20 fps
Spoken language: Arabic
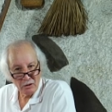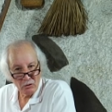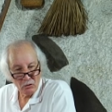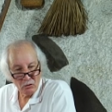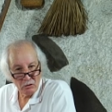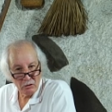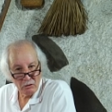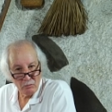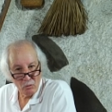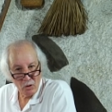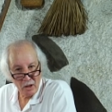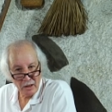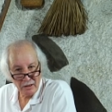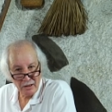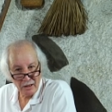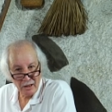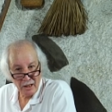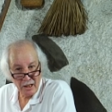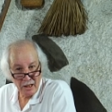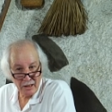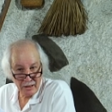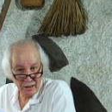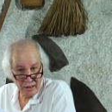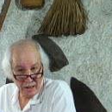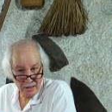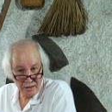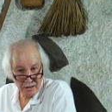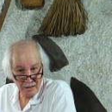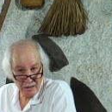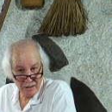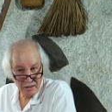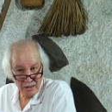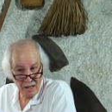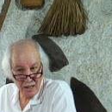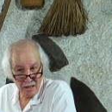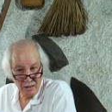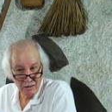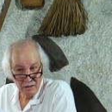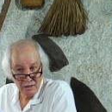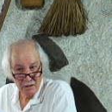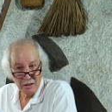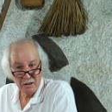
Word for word: الخونا مواث نقا نقا سقسا